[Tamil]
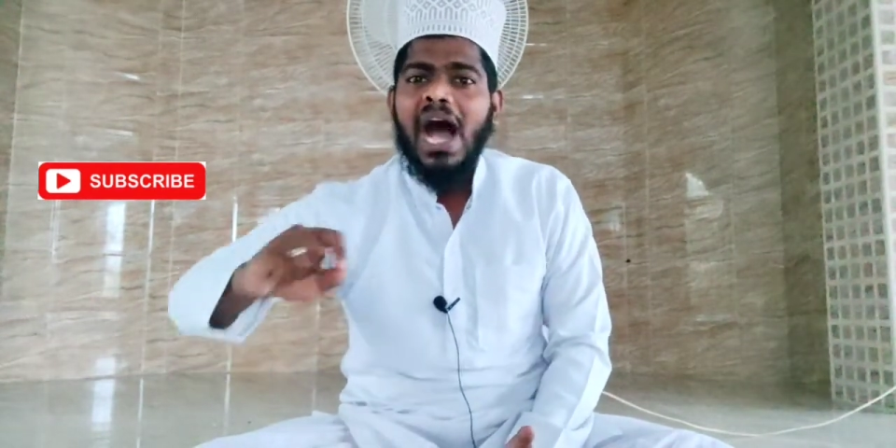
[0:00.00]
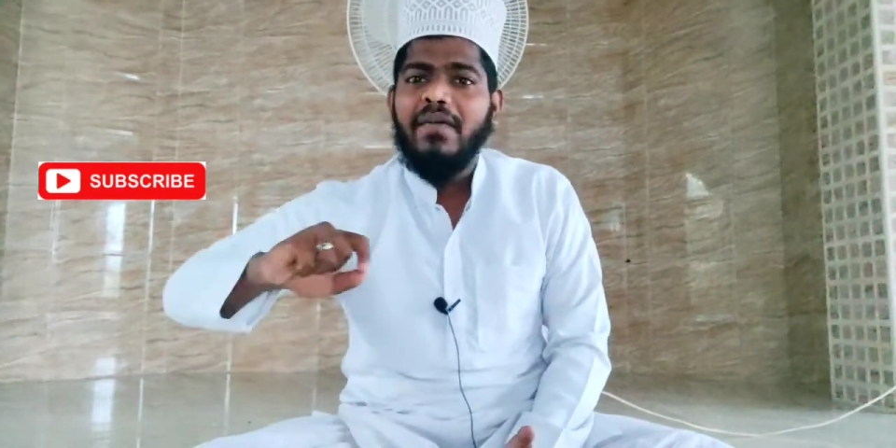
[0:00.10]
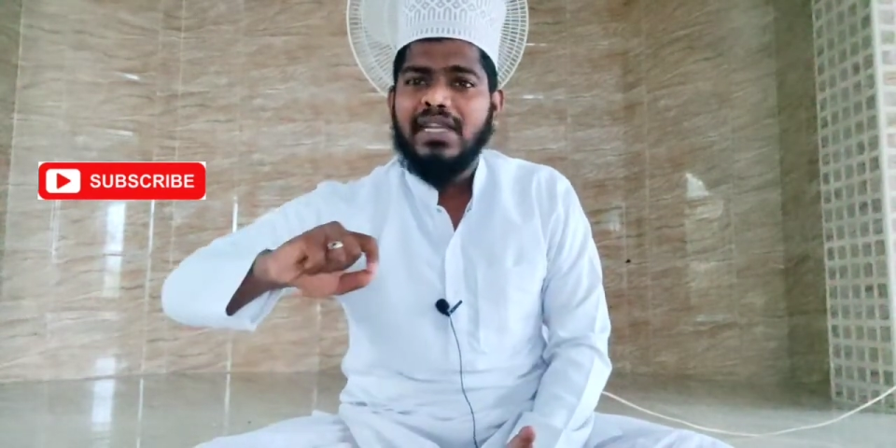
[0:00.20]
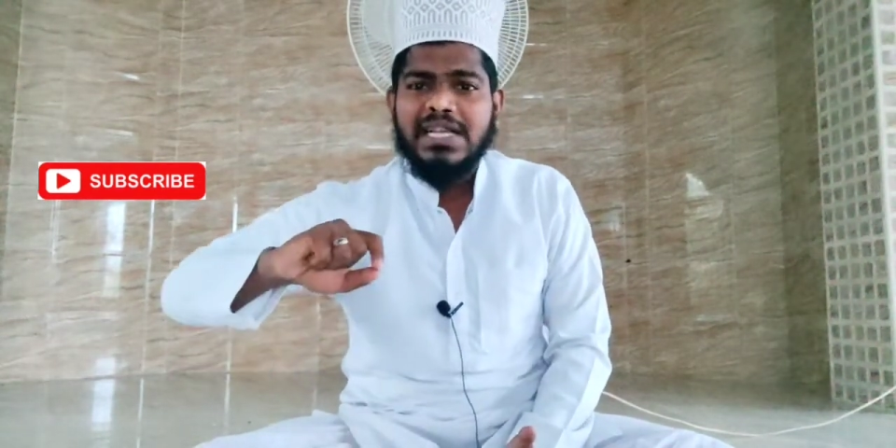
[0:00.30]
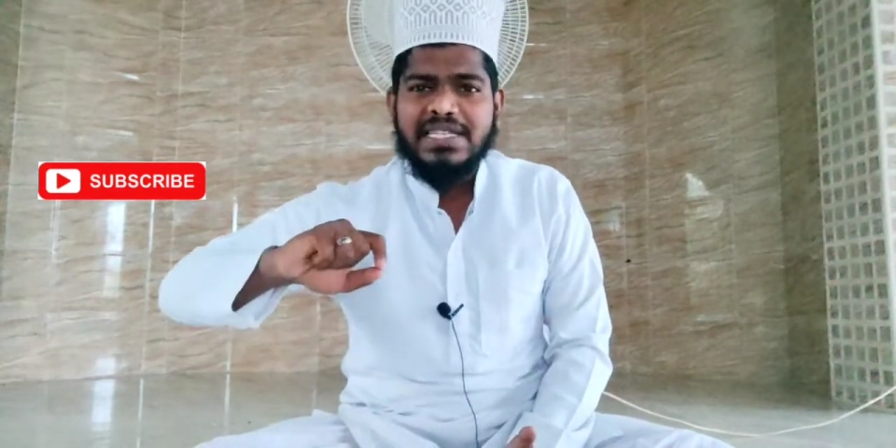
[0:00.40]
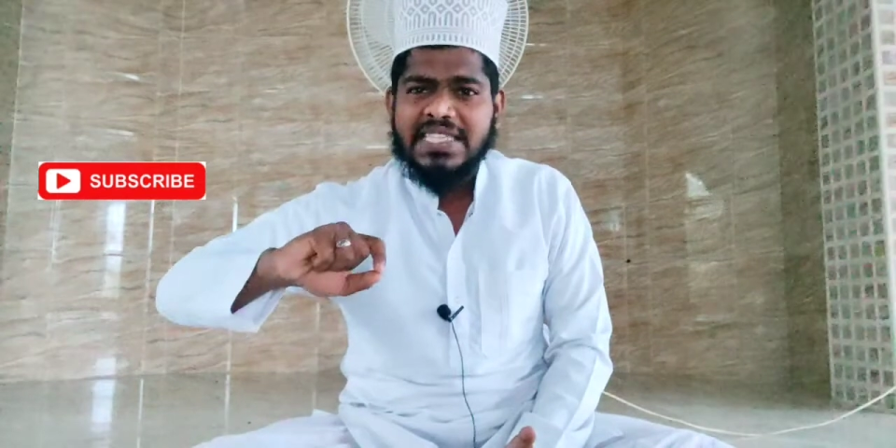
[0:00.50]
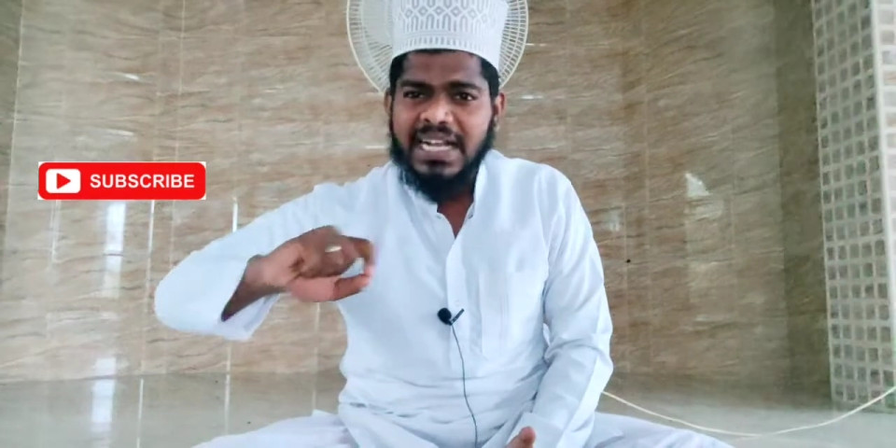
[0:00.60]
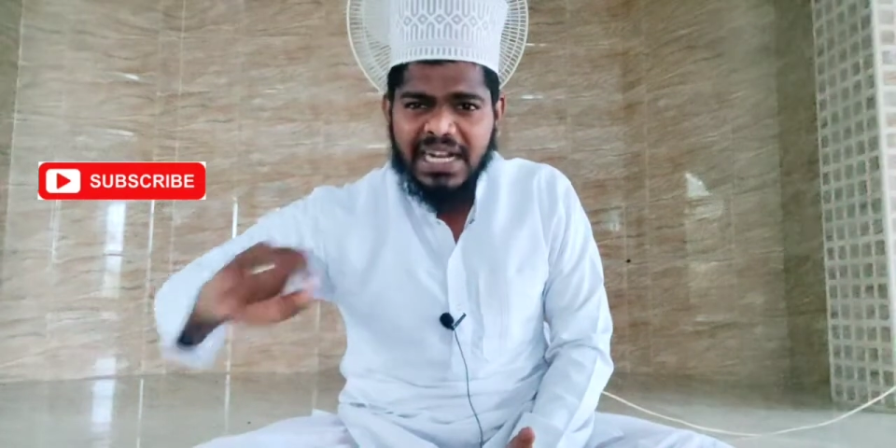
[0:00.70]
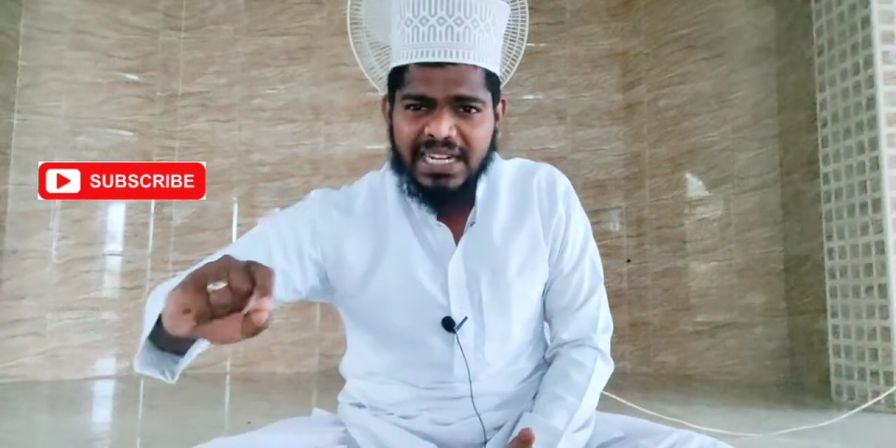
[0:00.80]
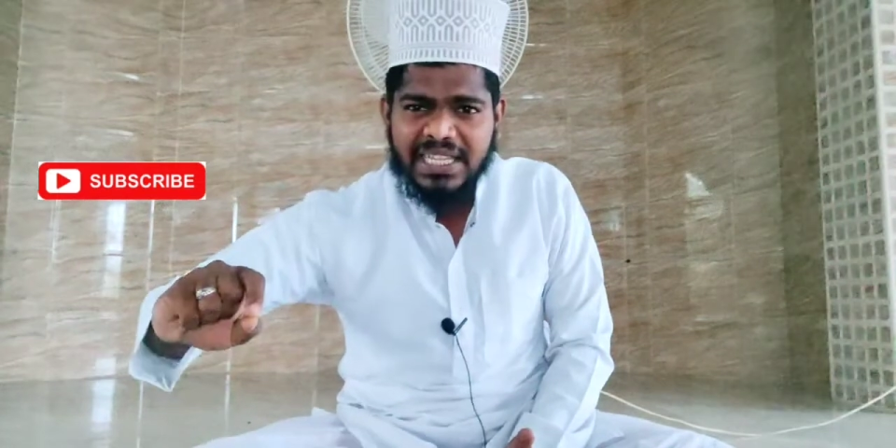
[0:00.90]
அவருக்கு
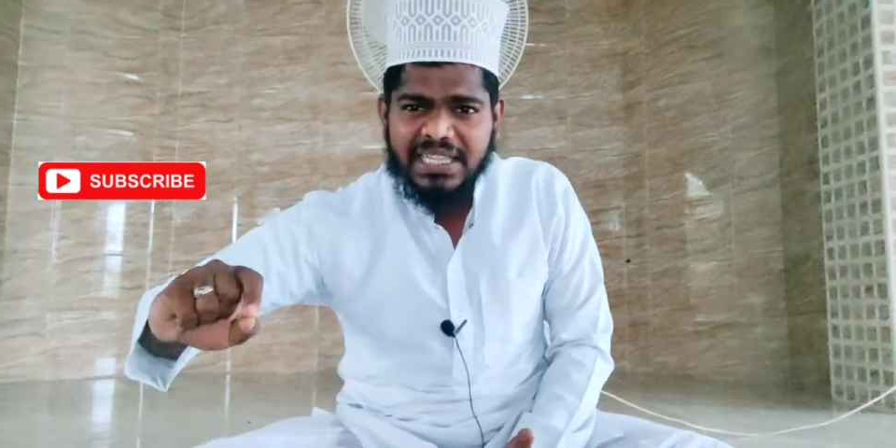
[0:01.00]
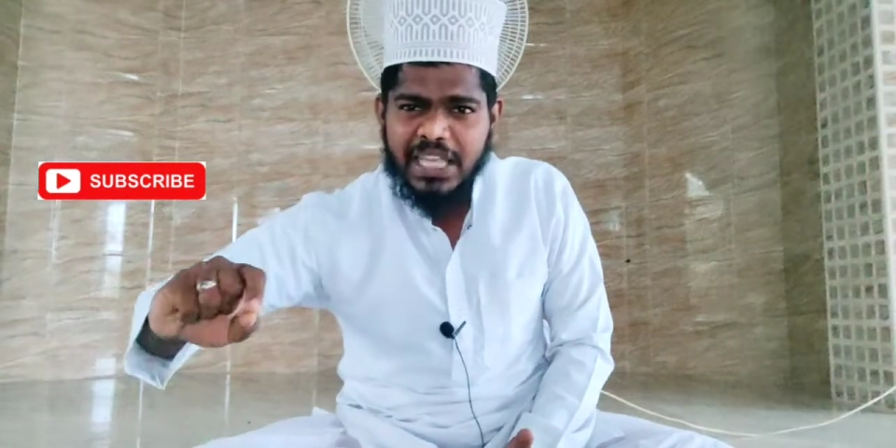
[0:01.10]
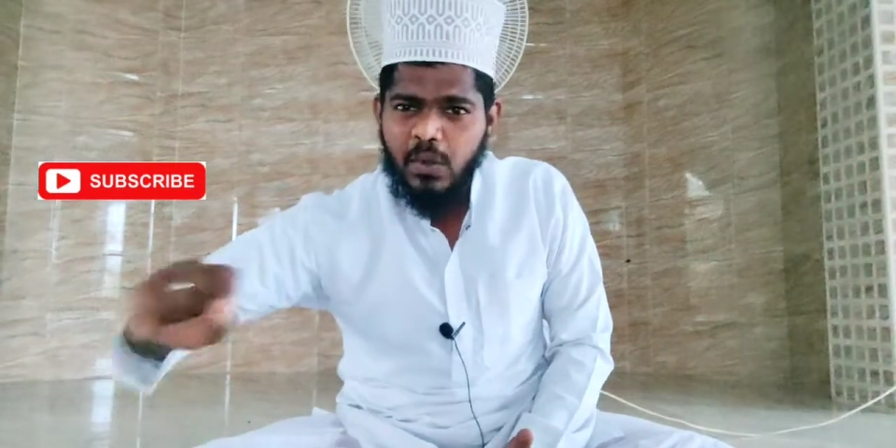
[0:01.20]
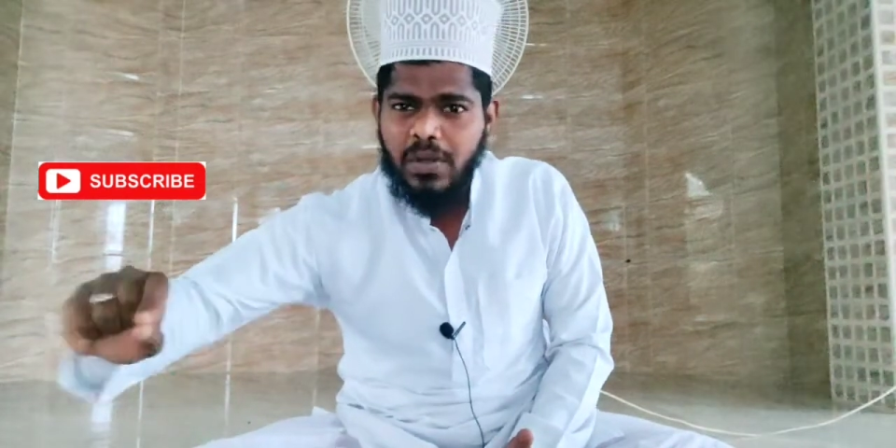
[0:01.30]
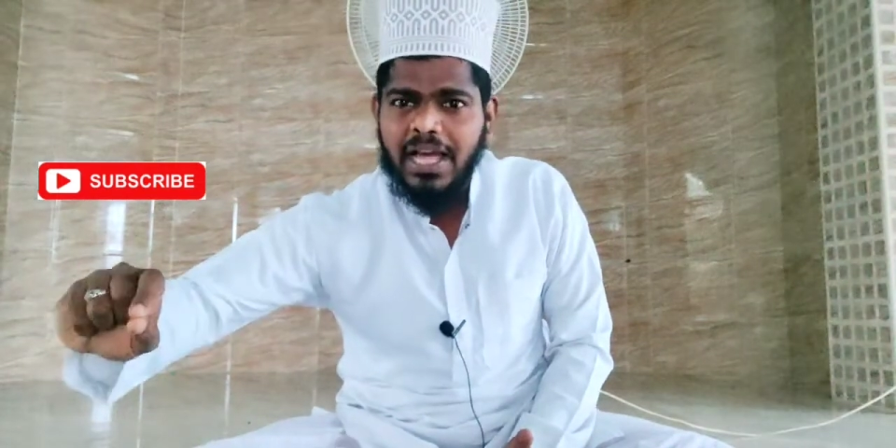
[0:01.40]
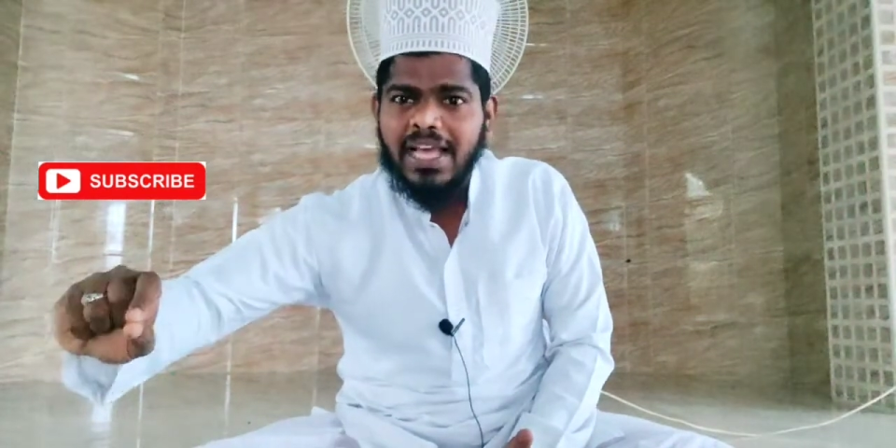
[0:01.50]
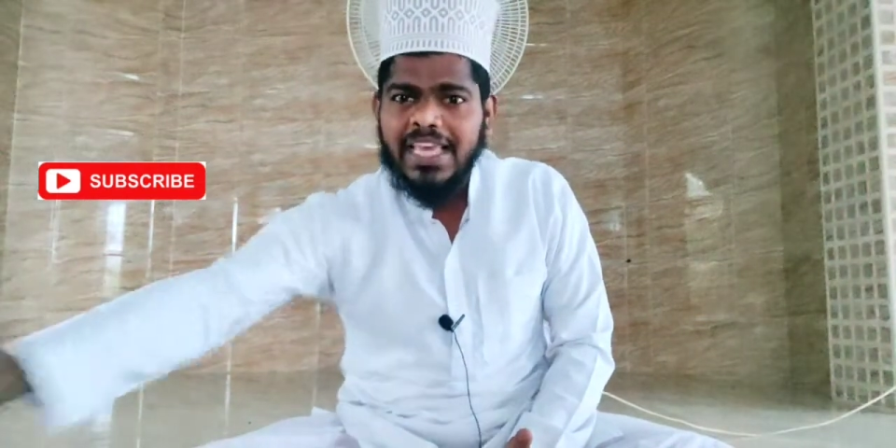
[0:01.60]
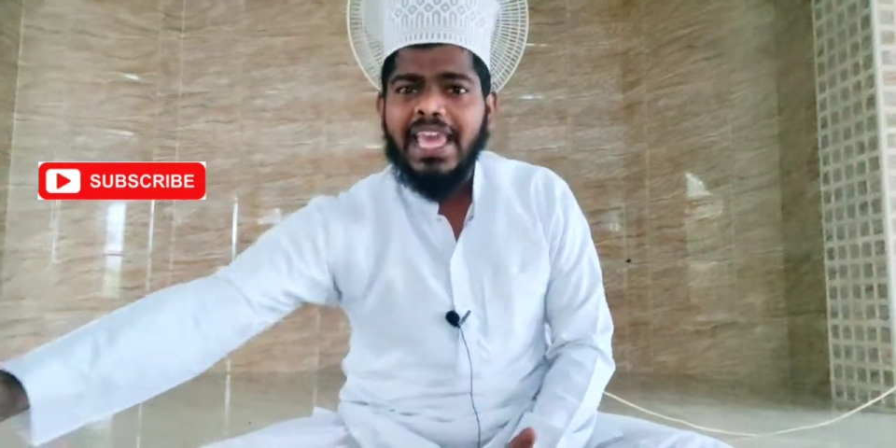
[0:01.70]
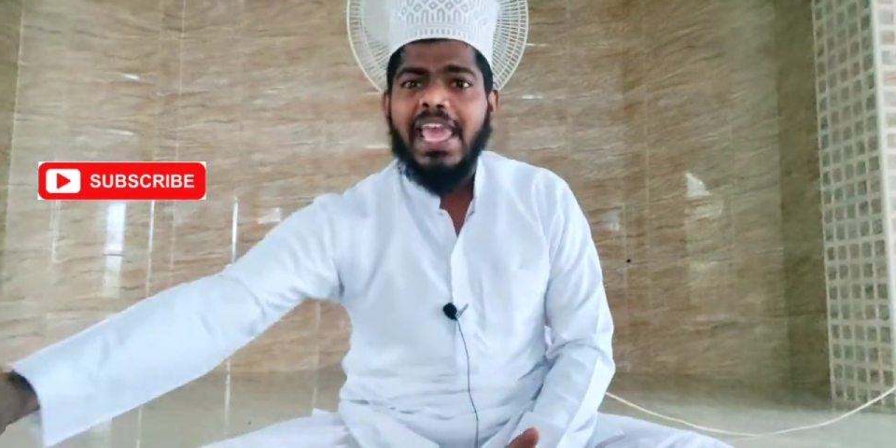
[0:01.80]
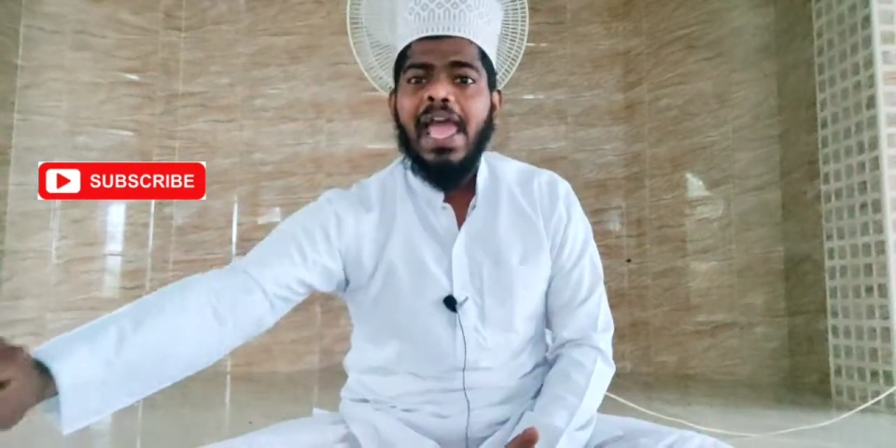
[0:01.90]
சங்கட்டத்தை
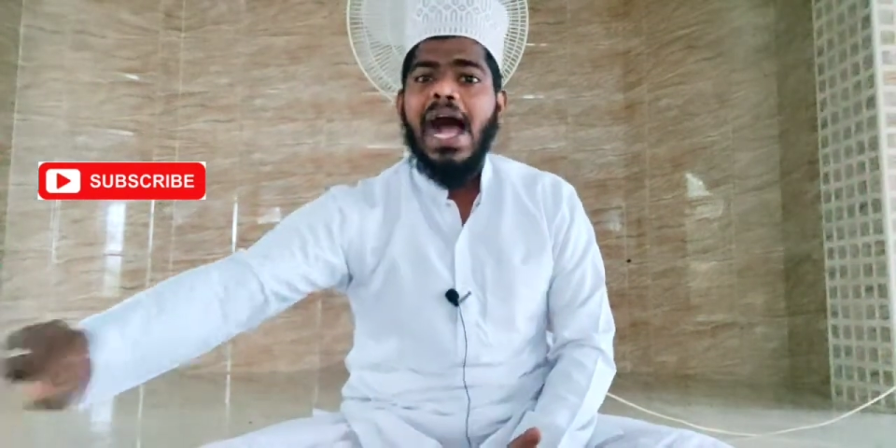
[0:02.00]
உண்டாக்கி